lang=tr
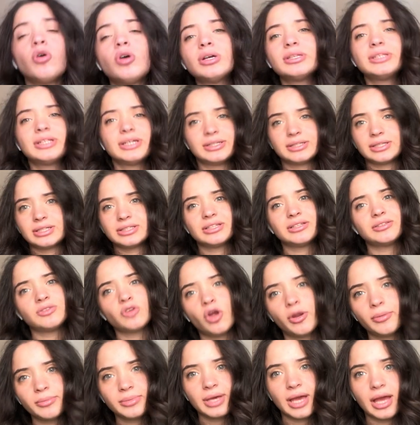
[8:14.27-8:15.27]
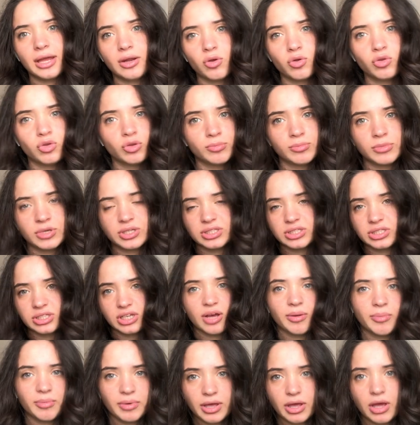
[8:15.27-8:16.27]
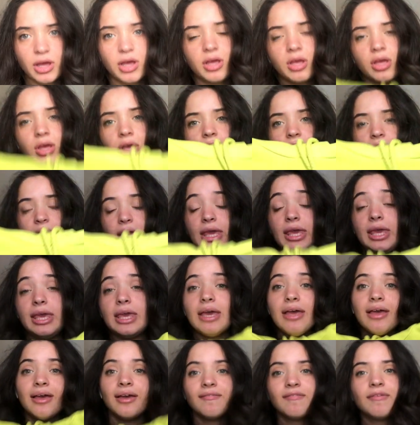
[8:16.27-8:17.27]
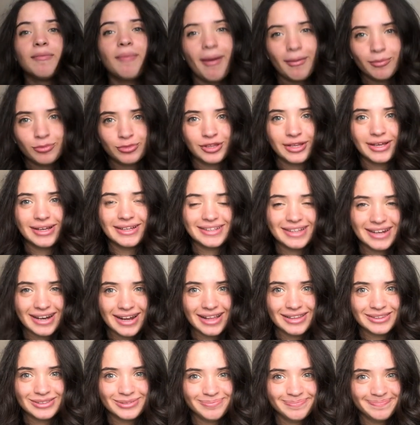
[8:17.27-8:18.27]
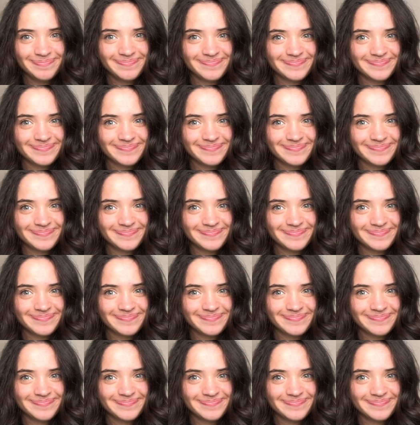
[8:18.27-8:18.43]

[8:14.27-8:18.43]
kadarına da diyorum ki yani 10-15 yıkamaya iyi. Ve ben bunu ne kadar aldım?